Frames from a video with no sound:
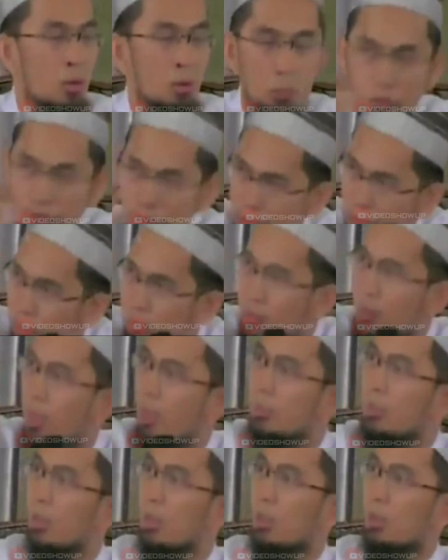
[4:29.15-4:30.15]
mukjizatnya
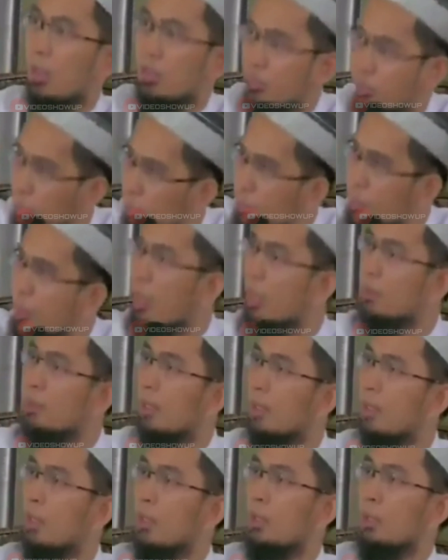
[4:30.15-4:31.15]
ada, rasulnya ada.